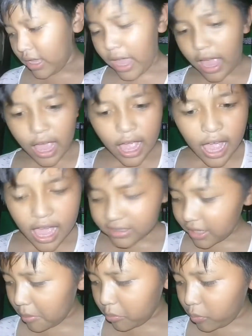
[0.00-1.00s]
Ah,
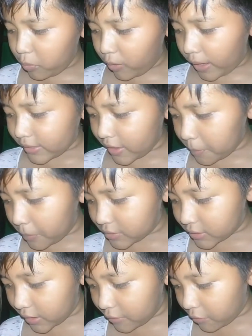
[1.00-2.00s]
kamu bukan tipe
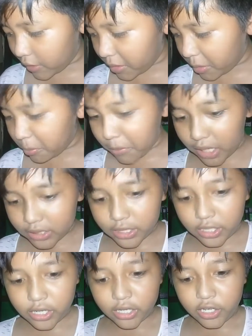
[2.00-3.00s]
cewek
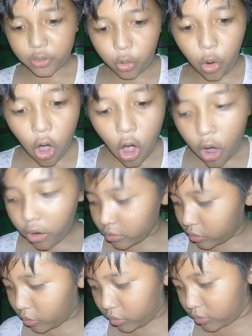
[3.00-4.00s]
mandiri, Nduk,
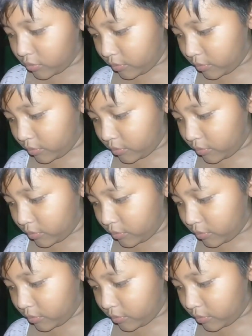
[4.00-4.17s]
Nduk.